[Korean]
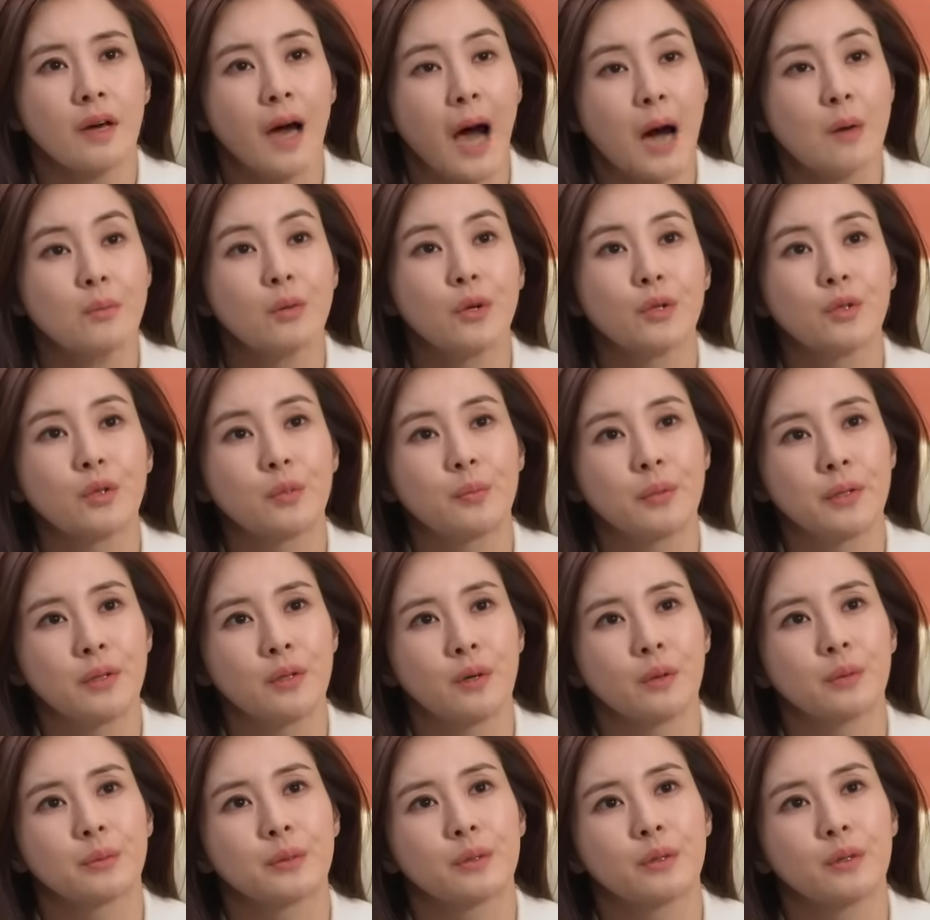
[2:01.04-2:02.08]
아무것도
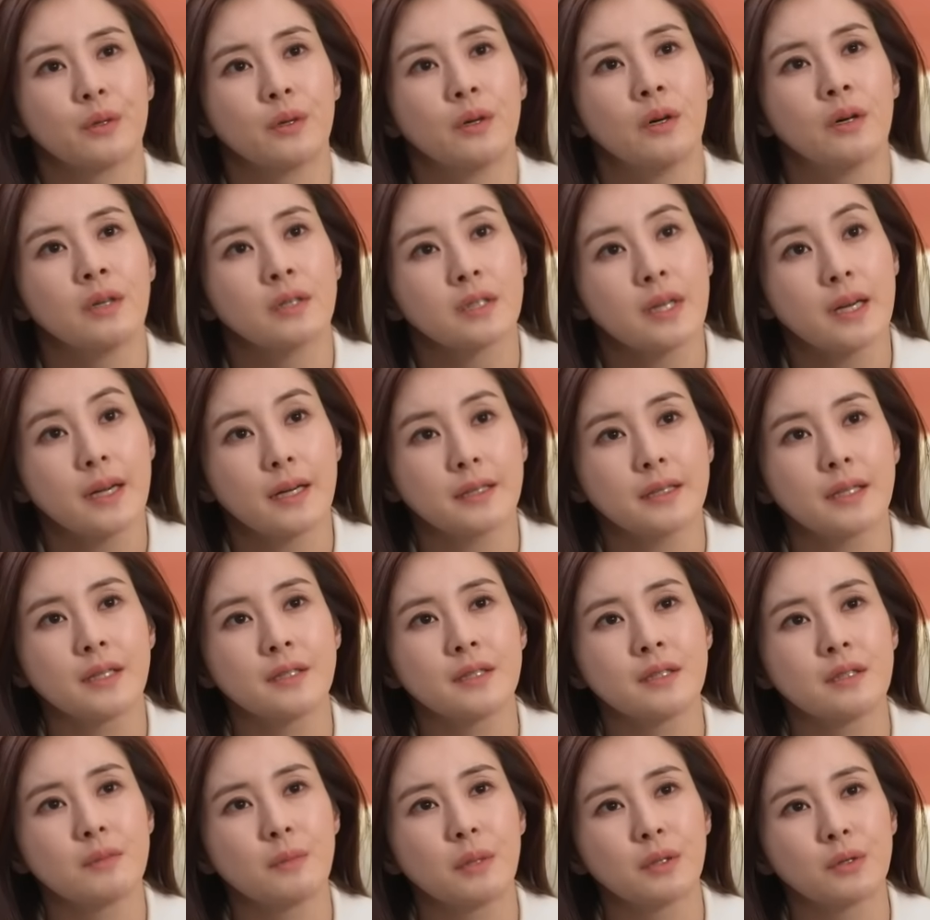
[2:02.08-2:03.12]
필요 없고 세라
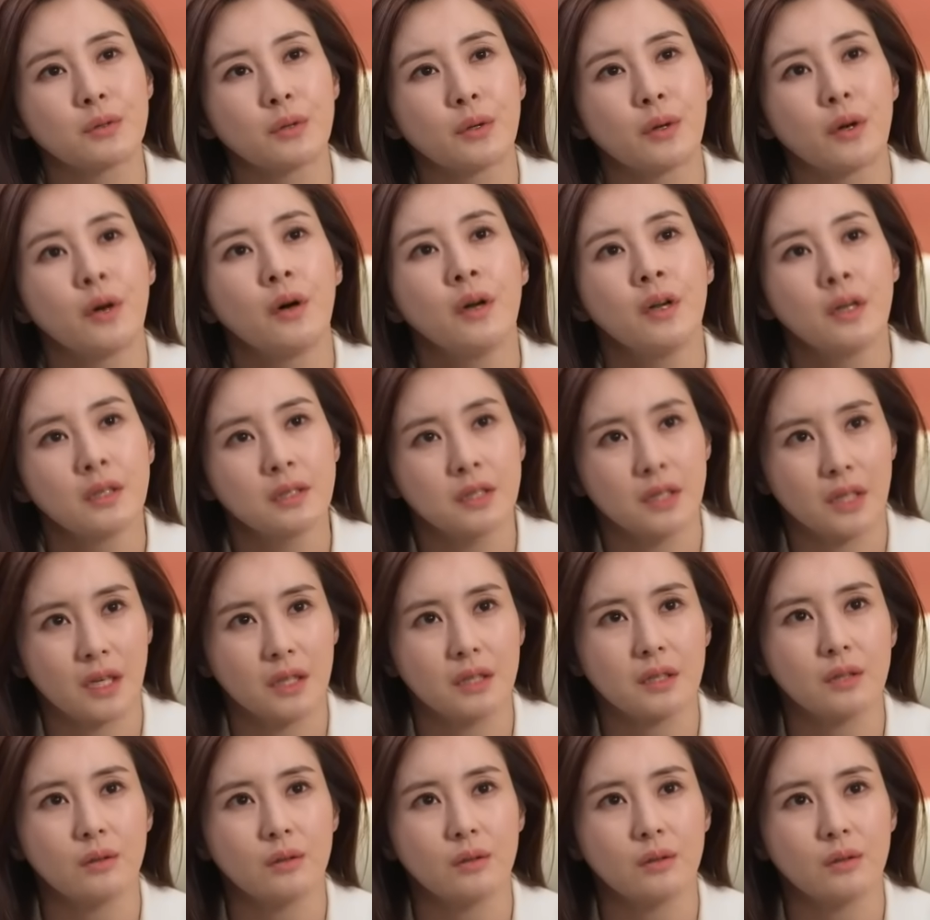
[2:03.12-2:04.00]
세진이만 줘요. 제가